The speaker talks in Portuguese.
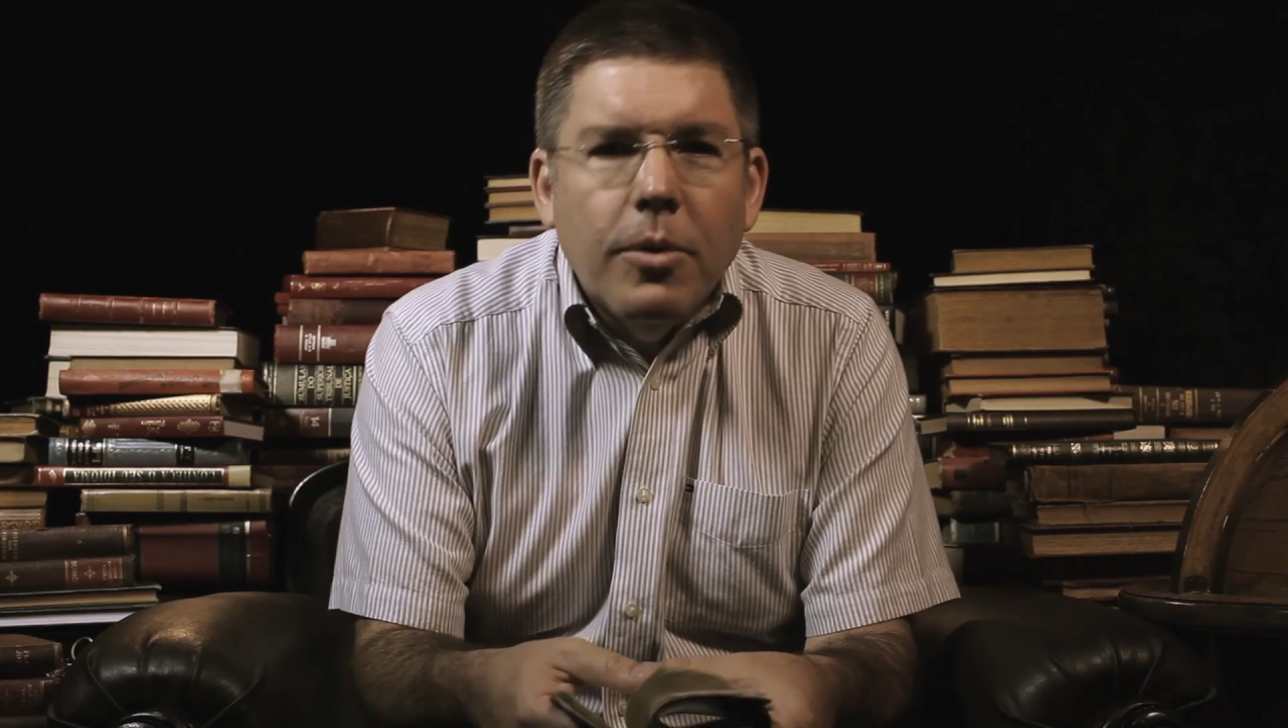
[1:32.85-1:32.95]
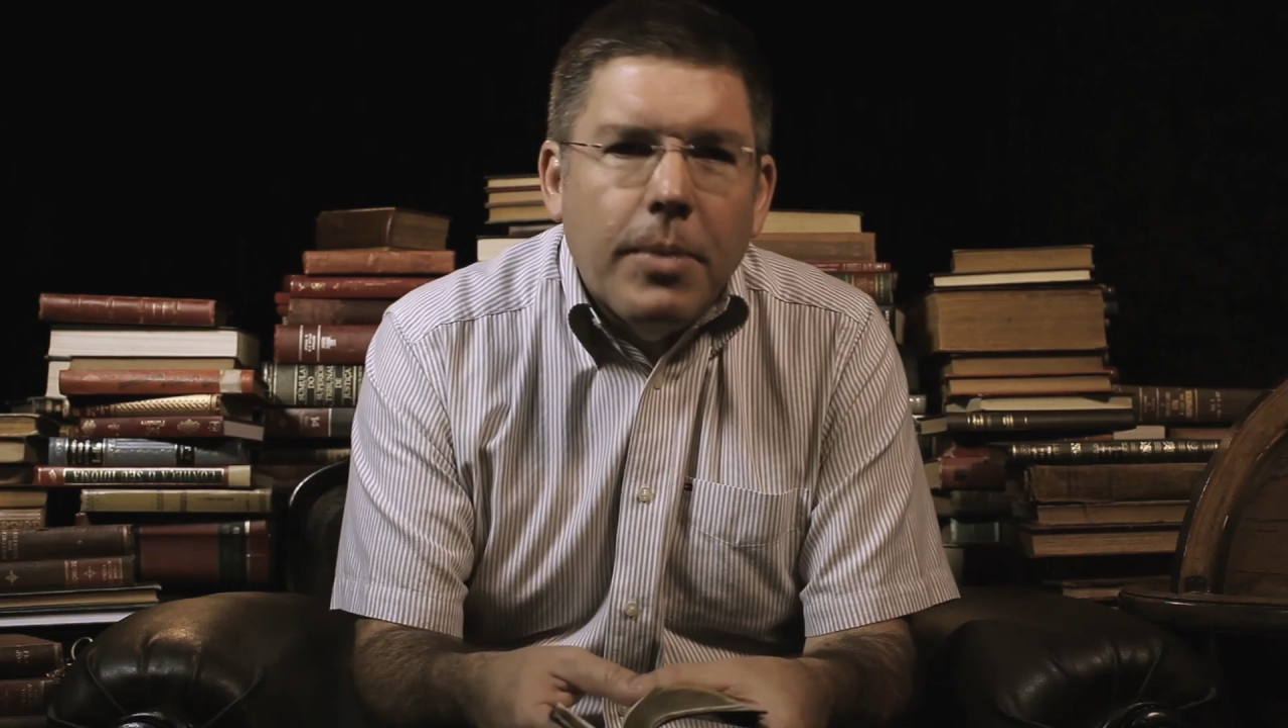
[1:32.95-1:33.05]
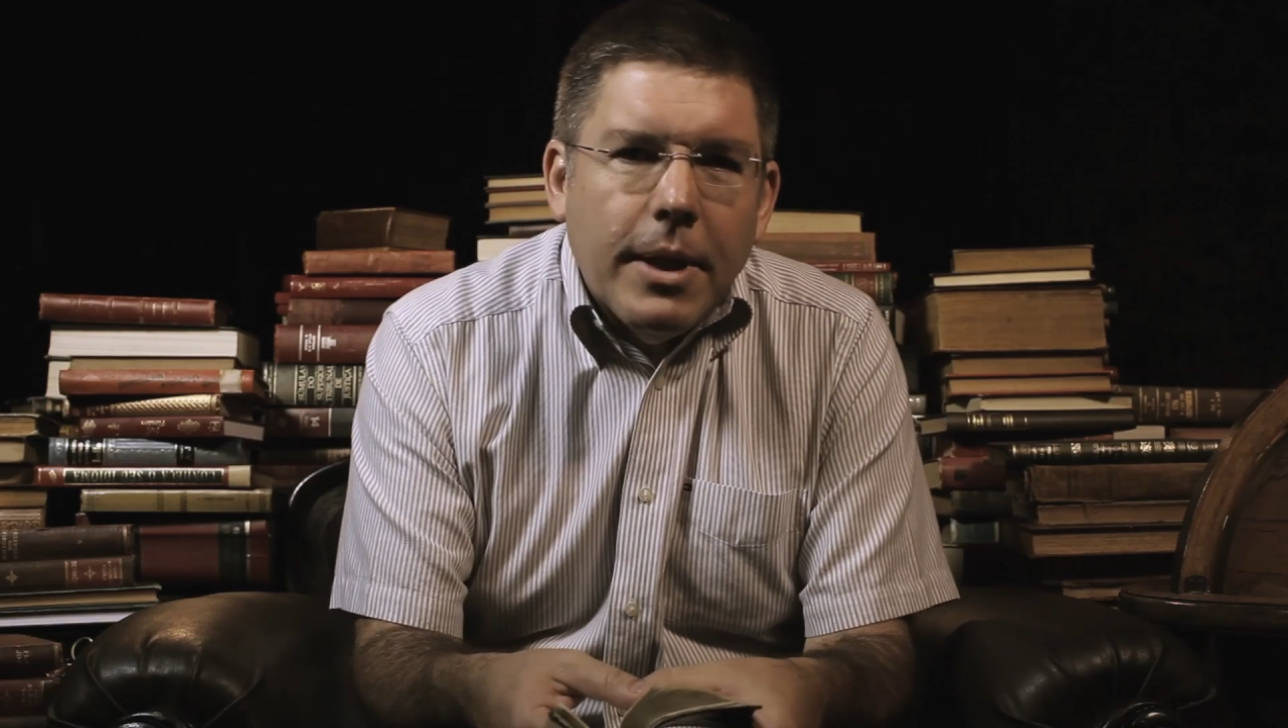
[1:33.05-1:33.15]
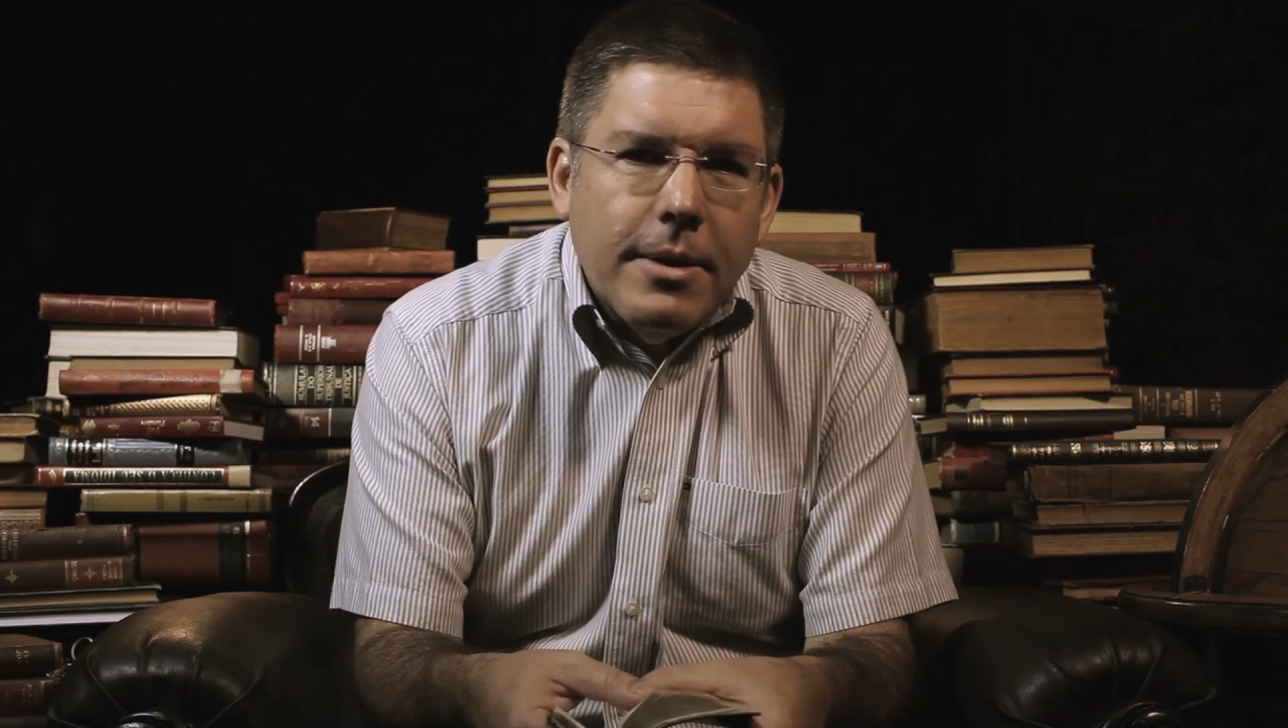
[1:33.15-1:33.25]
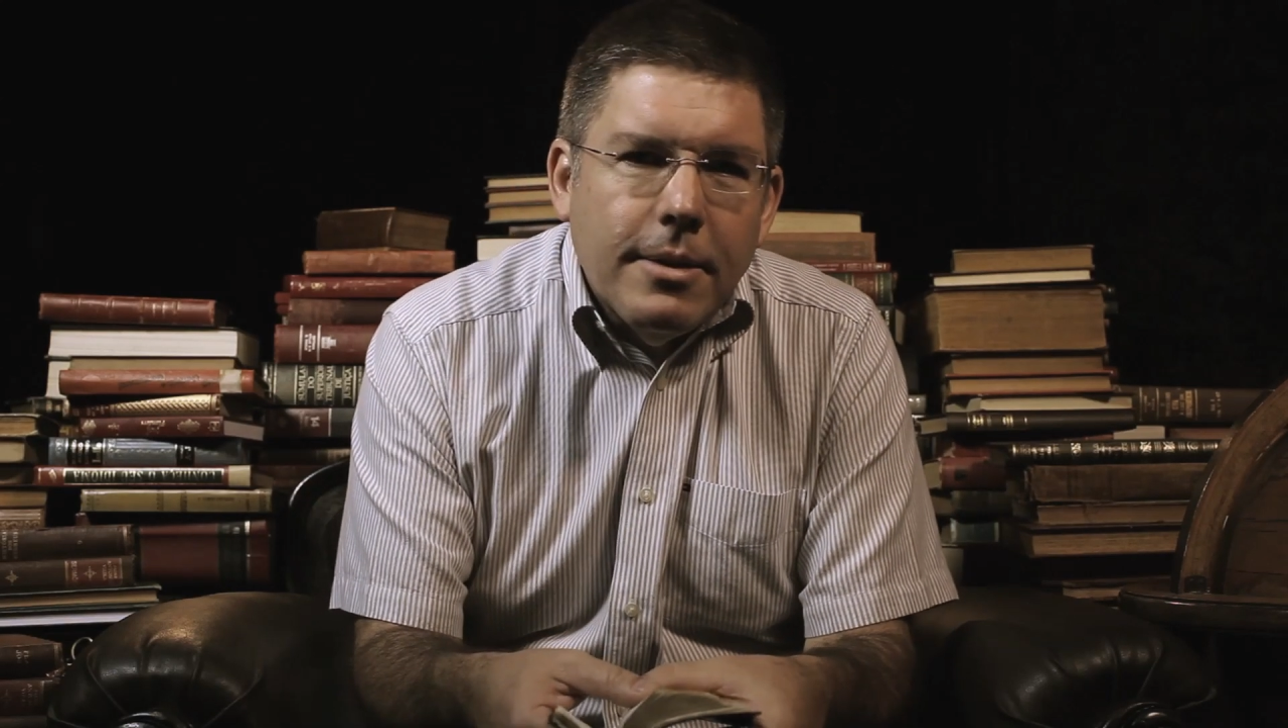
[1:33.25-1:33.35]

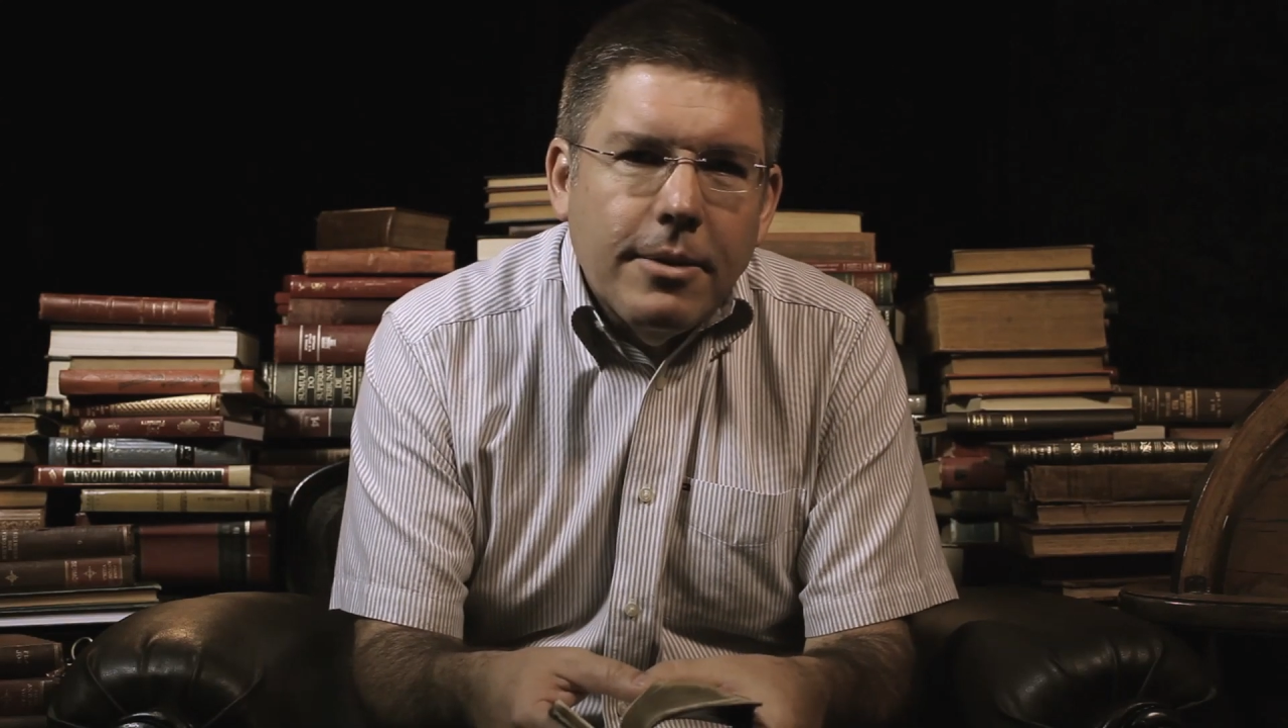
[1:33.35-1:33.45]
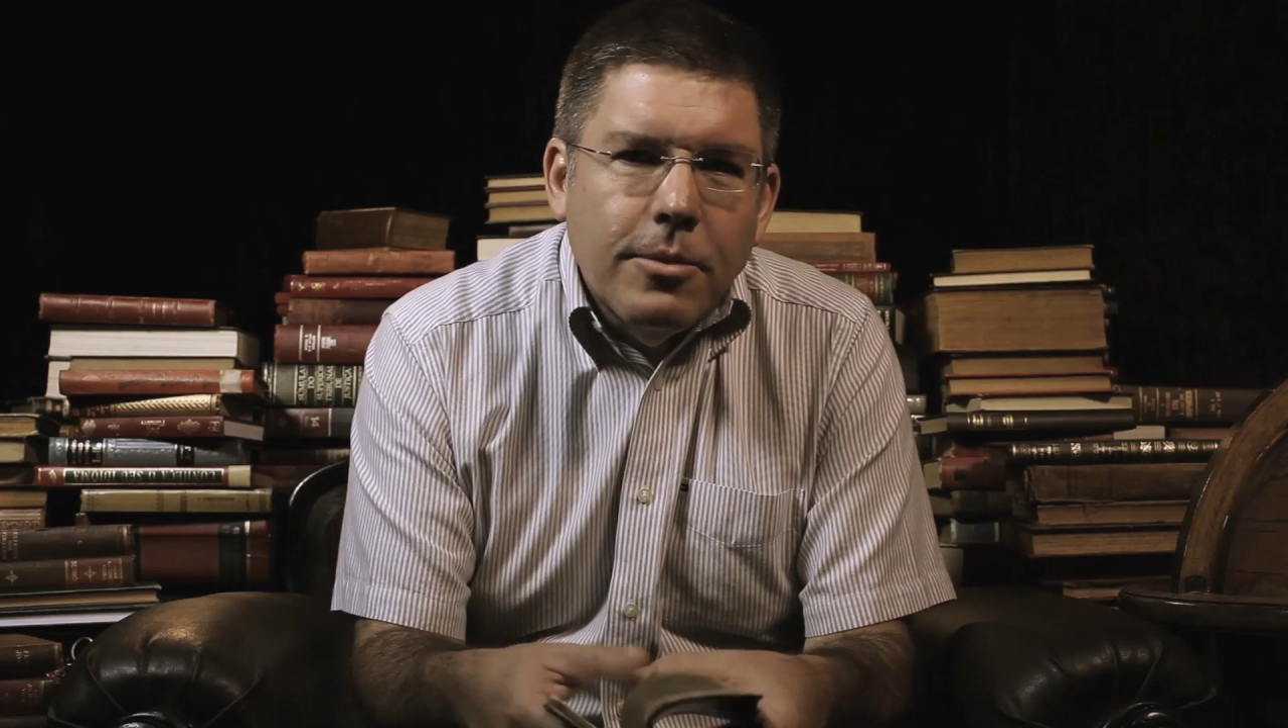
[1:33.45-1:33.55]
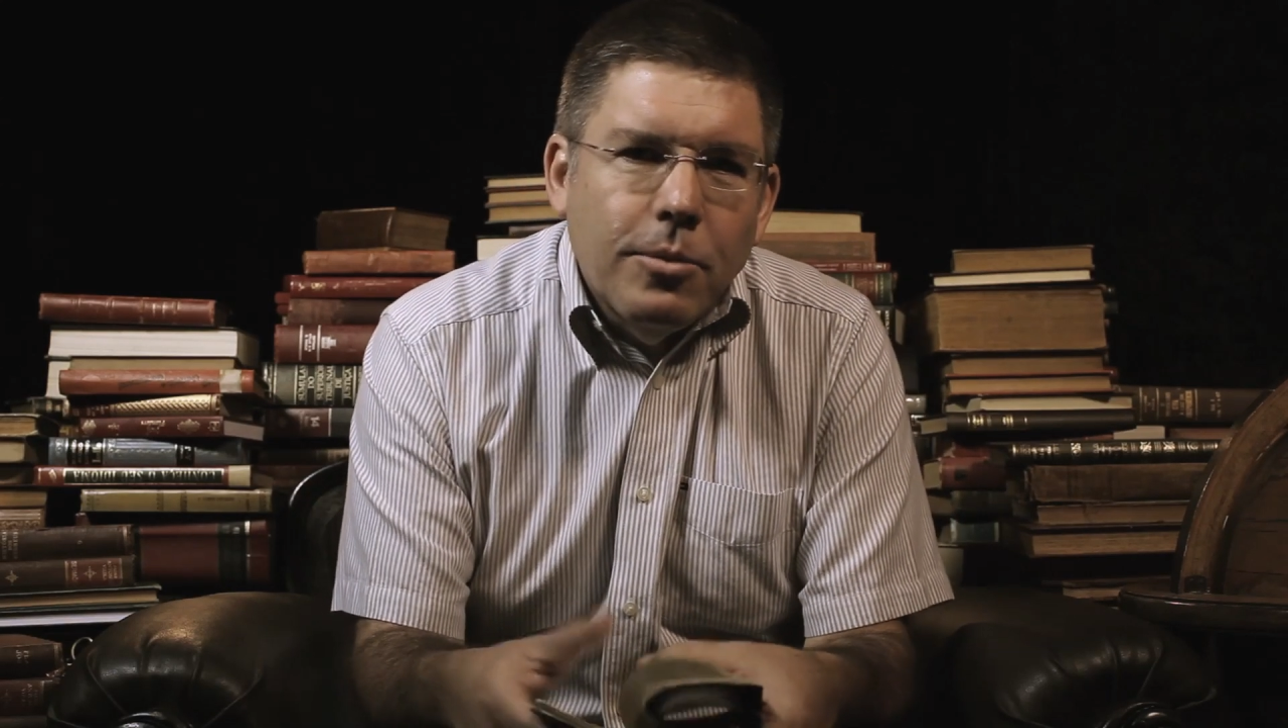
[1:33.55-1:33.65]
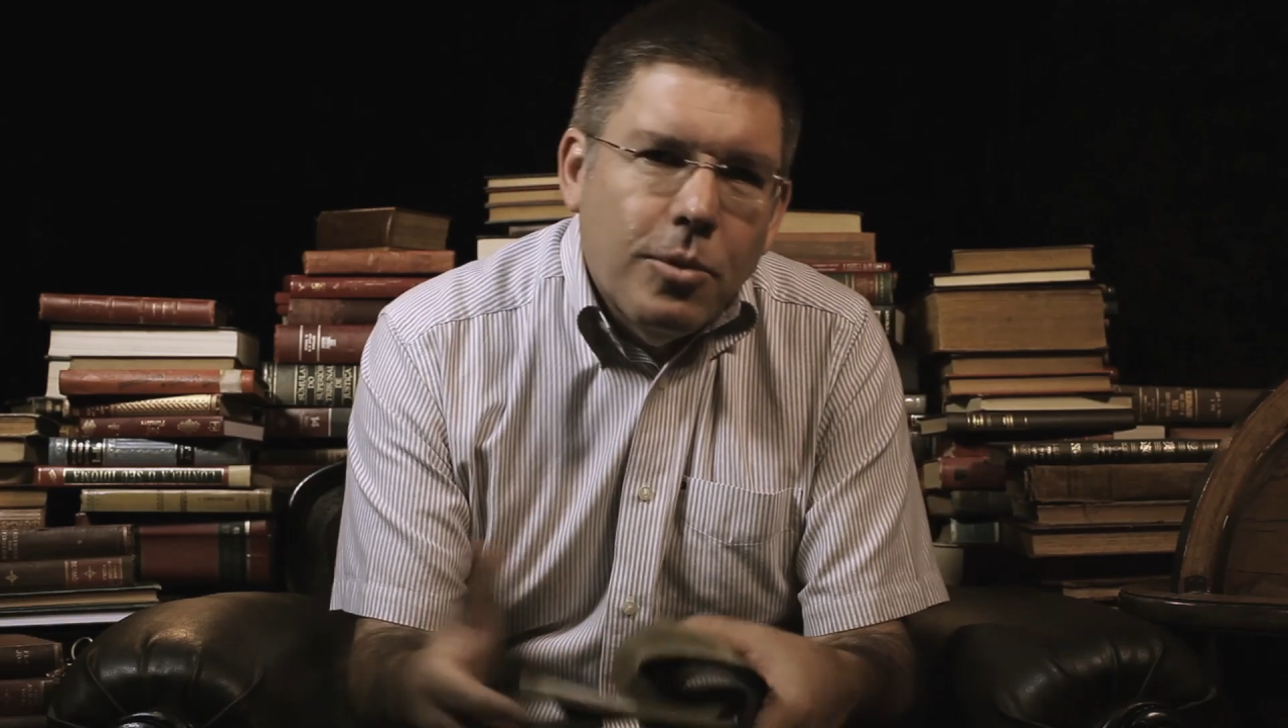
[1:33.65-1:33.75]
parecido com